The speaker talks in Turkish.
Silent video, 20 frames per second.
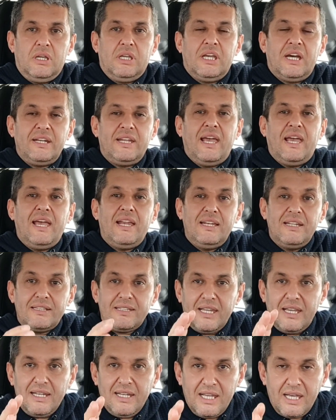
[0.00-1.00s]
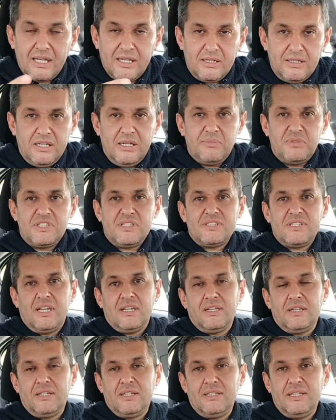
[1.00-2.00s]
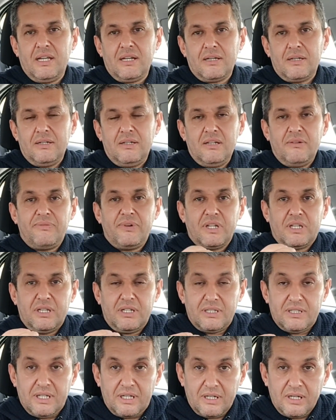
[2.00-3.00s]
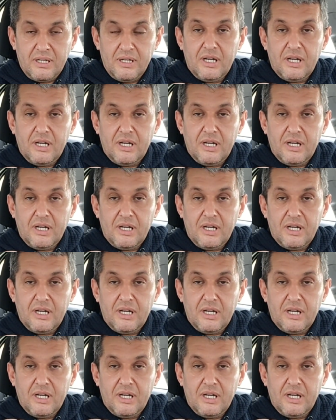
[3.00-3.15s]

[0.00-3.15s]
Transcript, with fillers: Yani 50 TL ne bizi zengin eder ne fakir eder.